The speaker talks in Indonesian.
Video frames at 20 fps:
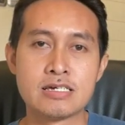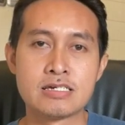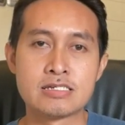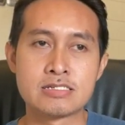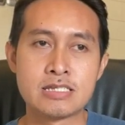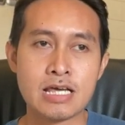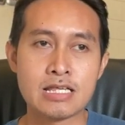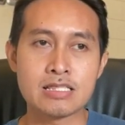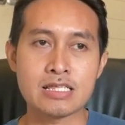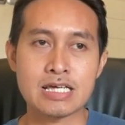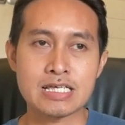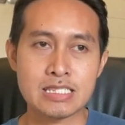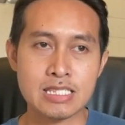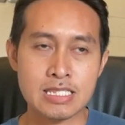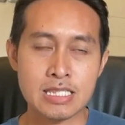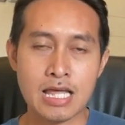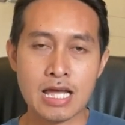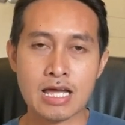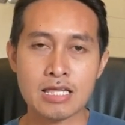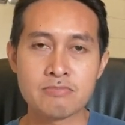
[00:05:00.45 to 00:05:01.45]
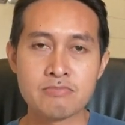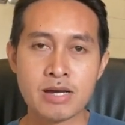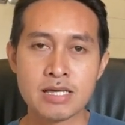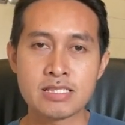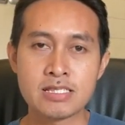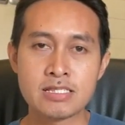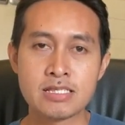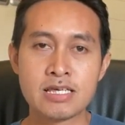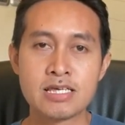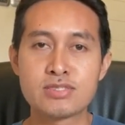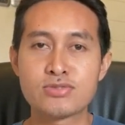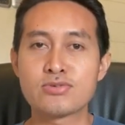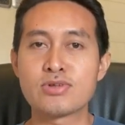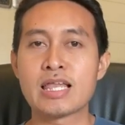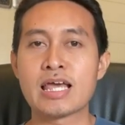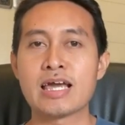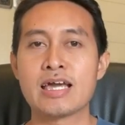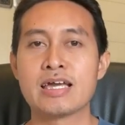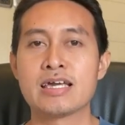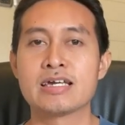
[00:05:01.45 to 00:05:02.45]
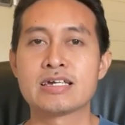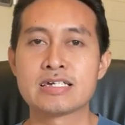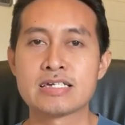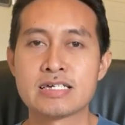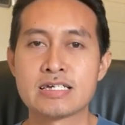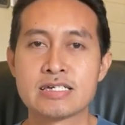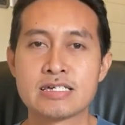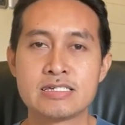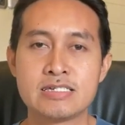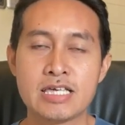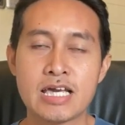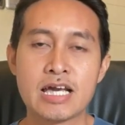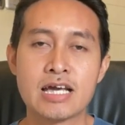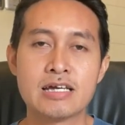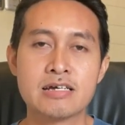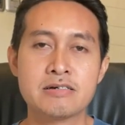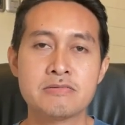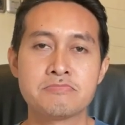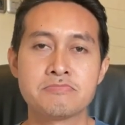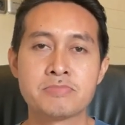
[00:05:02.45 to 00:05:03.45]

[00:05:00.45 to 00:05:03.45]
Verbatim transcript: dan ketenangan batin itulah yang